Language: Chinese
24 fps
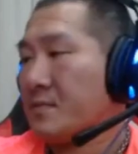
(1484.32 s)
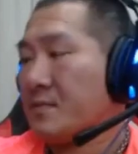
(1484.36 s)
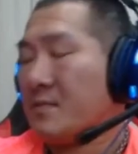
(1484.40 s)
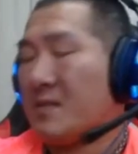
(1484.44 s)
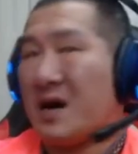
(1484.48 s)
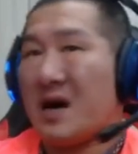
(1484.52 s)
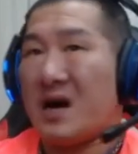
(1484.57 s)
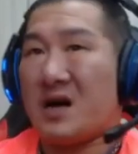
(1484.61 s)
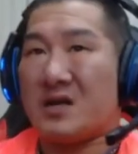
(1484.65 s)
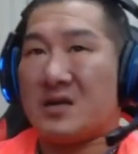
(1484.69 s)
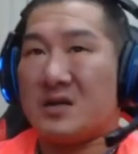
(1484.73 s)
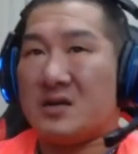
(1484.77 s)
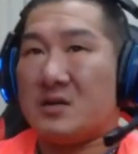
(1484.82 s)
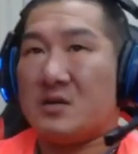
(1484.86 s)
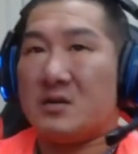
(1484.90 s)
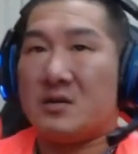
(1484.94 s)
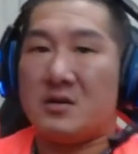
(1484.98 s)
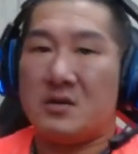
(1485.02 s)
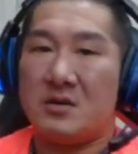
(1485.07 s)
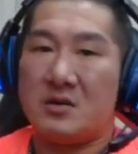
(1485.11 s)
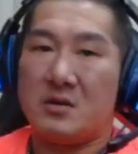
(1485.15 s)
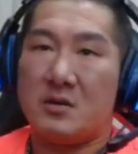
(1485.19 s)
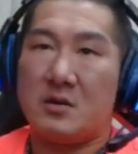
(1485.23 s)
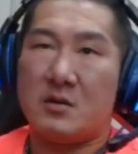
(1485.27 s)
妈
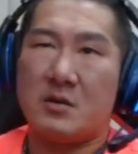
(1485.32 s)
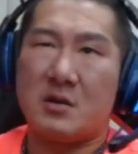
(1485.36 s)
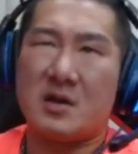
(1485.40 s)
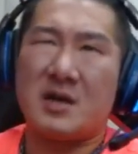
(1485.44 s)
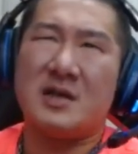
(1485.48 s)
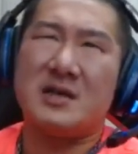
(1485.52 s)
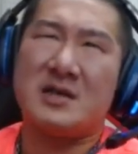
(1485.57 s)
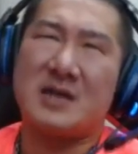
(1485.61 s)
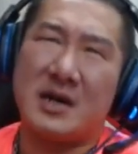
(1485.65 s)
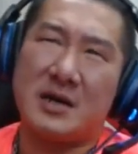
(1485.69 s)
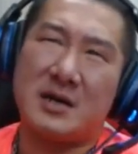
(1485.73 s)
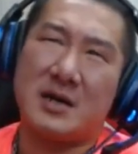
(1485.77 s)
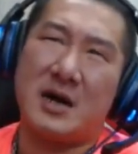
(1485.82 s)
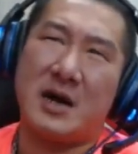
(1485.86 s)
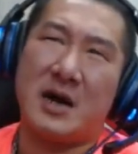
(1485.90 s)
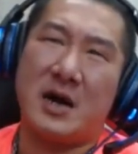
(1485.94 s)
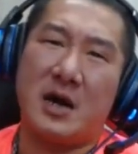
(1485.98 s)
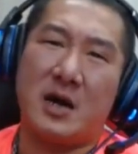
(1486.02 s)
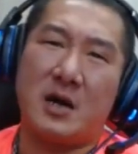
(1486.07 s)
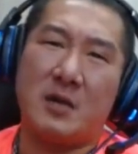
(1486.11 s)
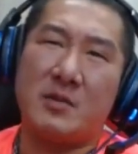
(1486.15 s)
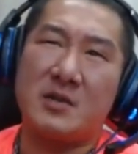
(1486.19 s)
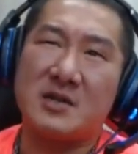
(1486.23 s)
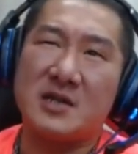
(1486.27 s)
的！我跟你讲
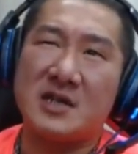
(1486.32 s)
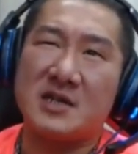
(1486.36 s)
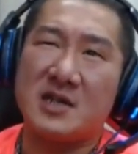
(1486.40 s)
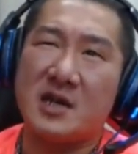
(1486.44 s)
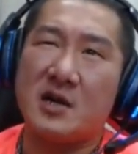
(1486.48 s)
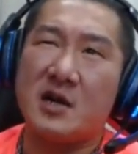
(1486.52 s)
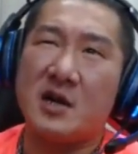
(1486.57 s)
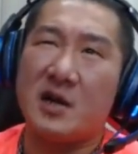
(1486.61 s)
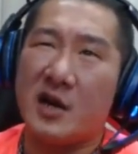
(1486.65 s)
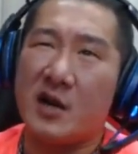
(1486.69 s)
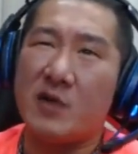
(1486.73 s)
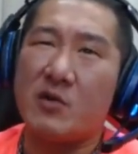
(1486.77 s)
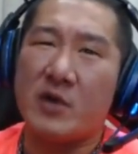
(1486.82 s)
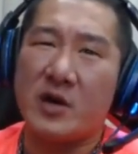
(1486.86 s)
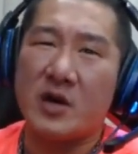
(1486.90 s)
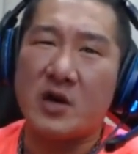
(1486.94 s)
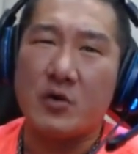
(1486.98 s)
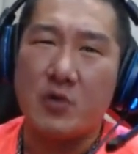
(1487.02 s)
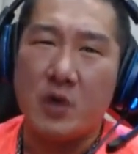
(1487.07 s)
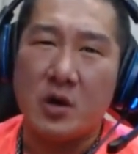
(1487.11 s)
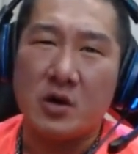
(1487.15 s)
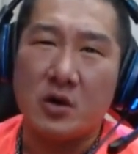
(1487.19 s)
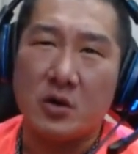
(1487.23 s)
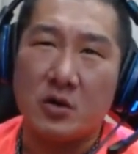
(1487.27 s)
啊，你们这些人连我一
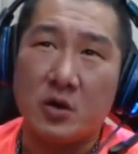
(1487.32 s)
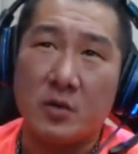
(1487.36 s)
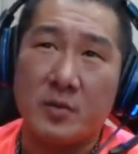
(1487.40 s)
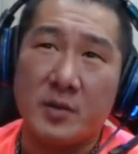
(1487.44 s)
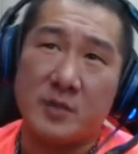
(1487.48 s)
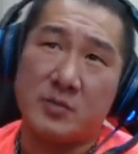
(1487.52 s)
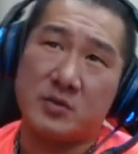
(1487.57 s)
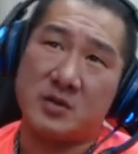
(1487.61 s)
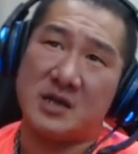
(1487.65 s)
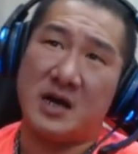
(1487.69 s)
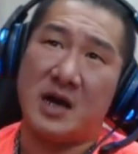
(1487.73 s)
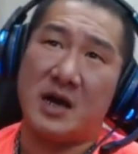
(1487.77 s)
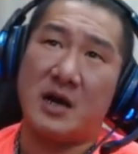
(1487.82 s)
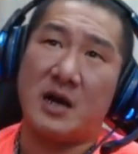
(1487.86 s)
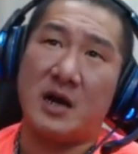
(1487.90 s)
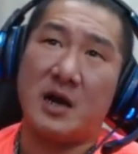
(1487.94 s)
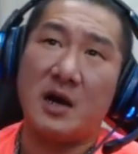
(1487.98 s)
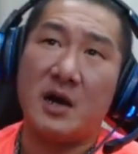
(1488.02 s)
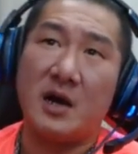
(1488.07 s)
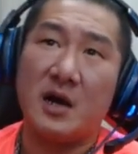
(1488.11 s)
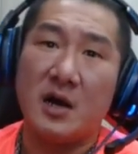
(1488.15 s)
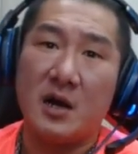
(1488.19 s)
个员工都比不上啊，